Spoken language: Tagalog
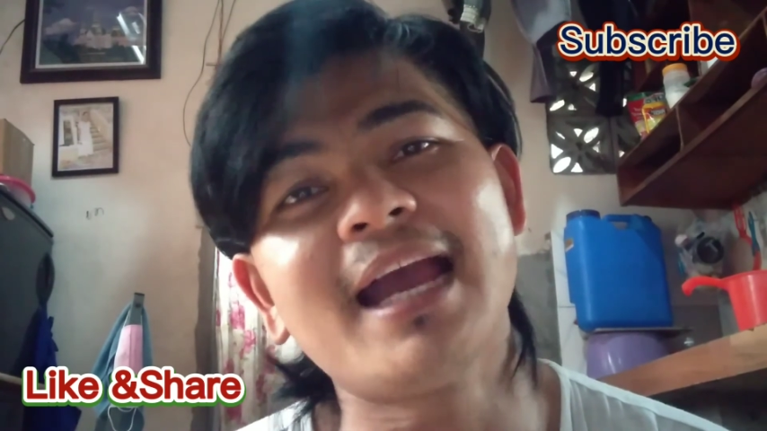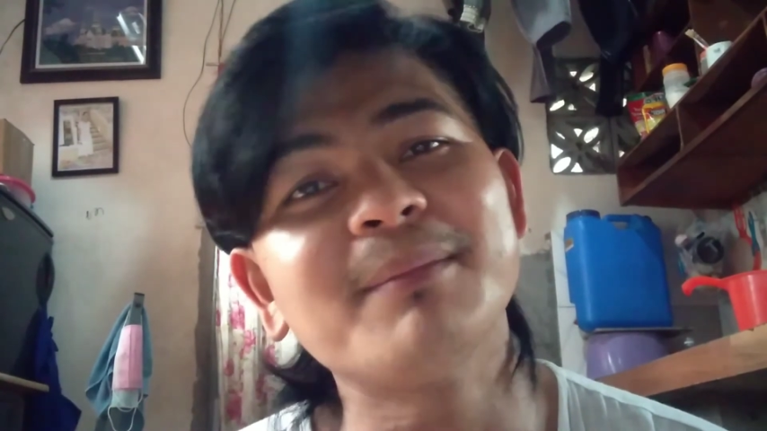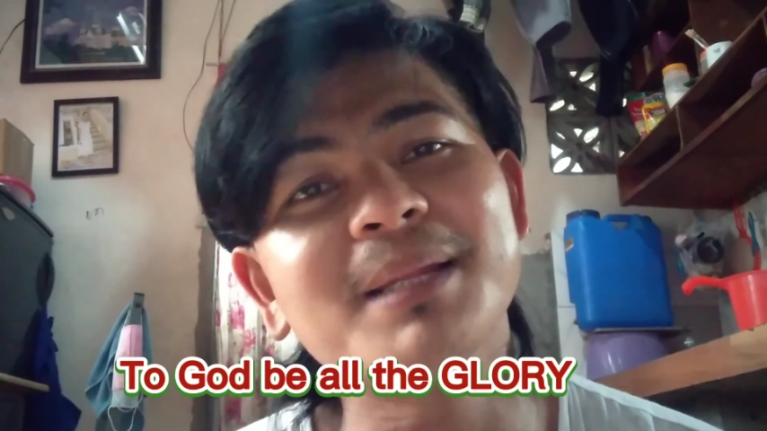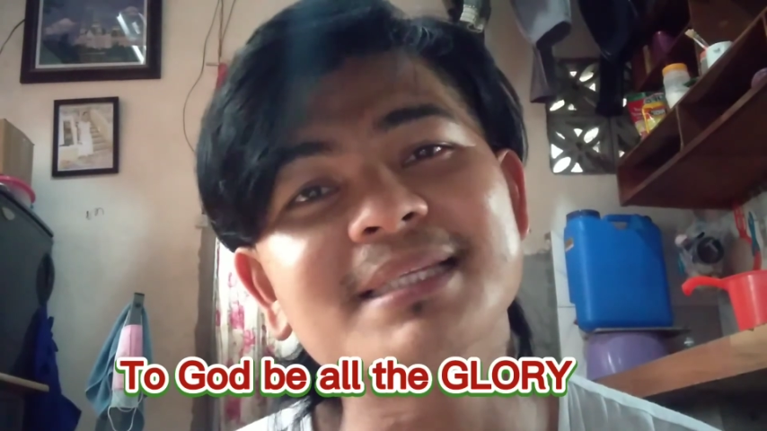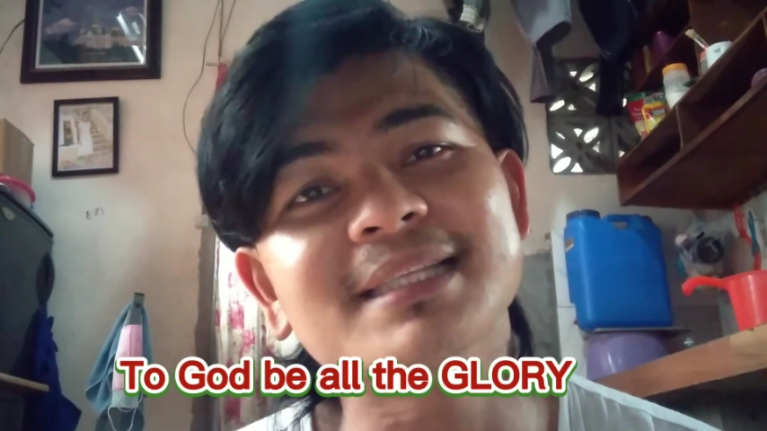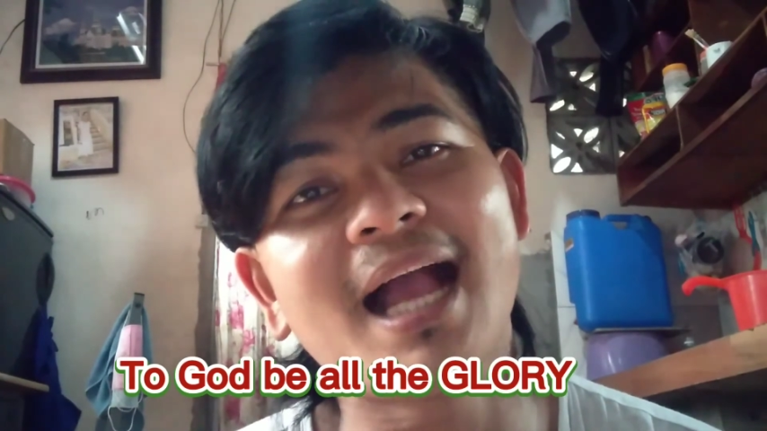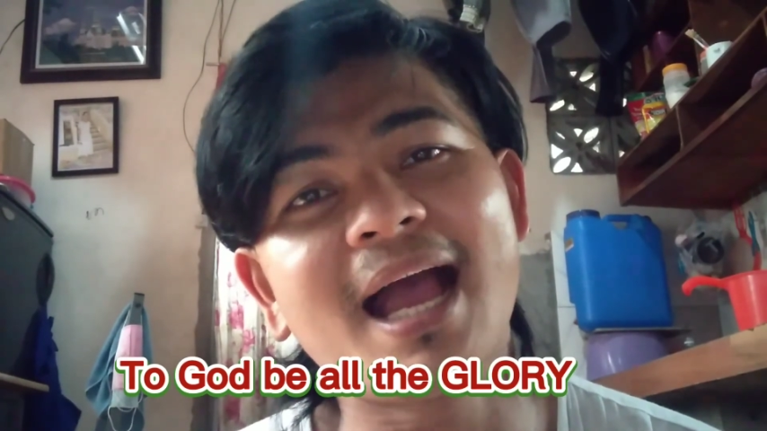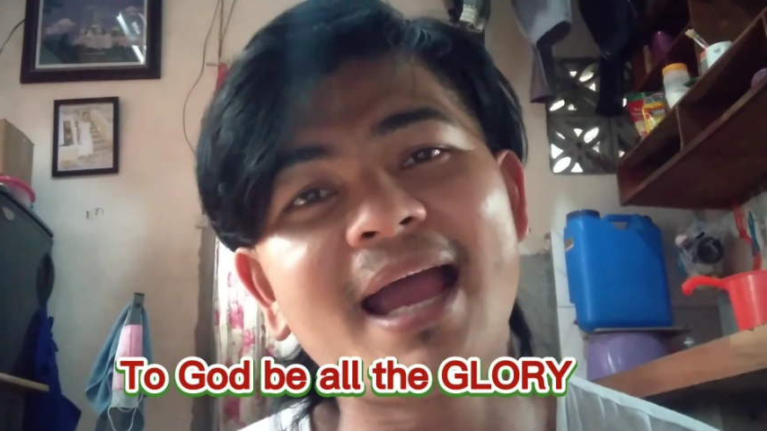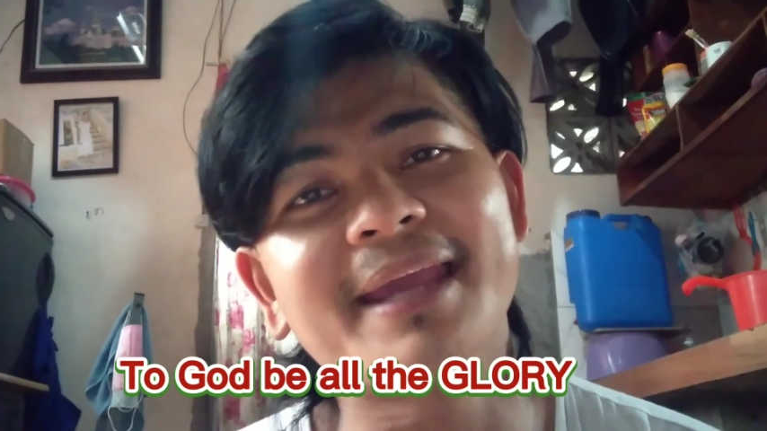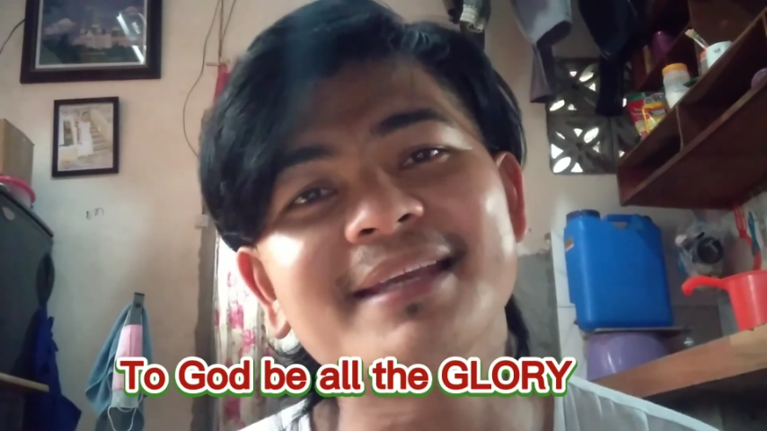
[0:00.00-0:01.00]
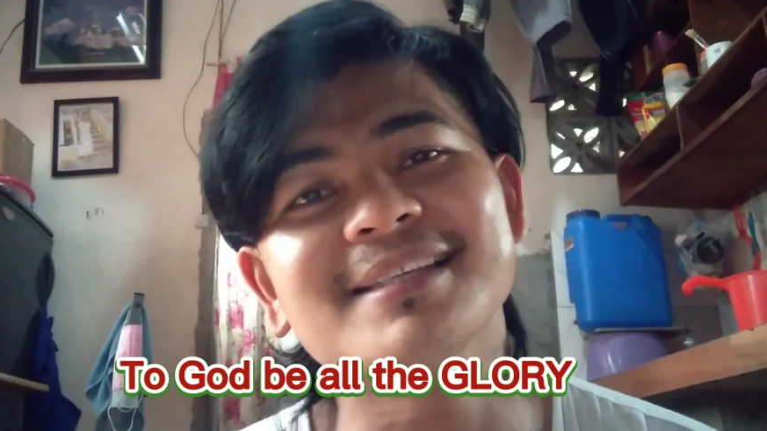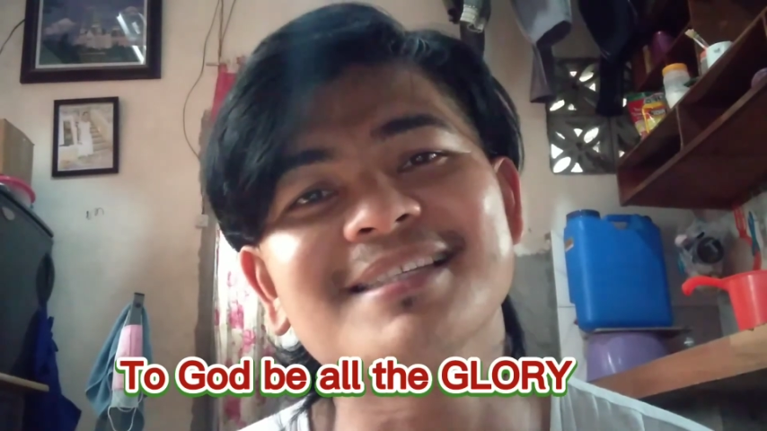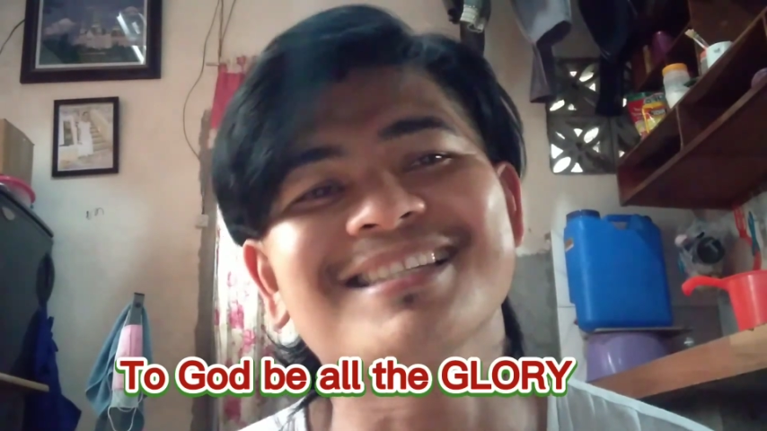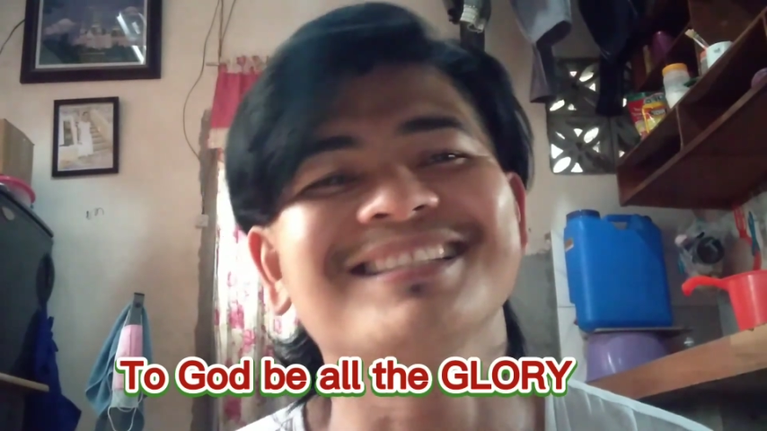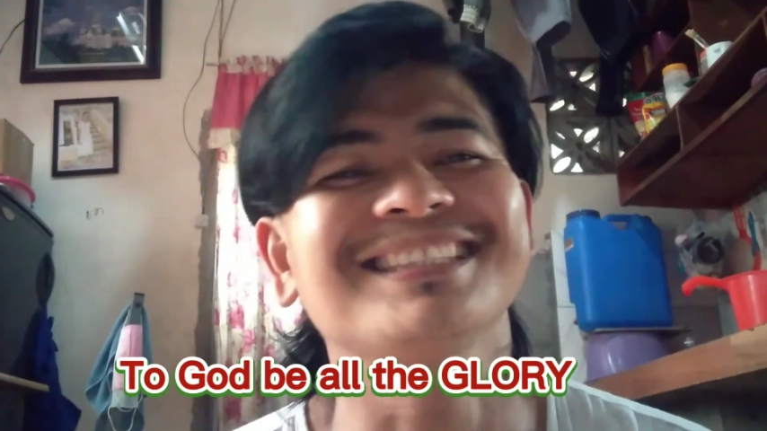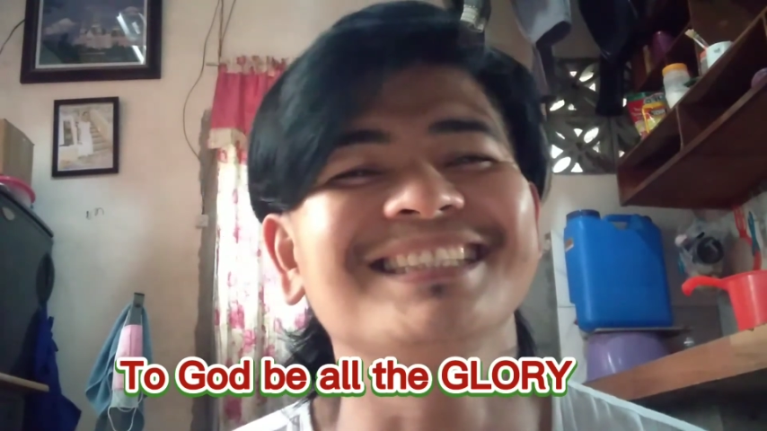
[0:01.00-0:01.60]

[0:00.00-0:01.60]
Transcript: God bless guys!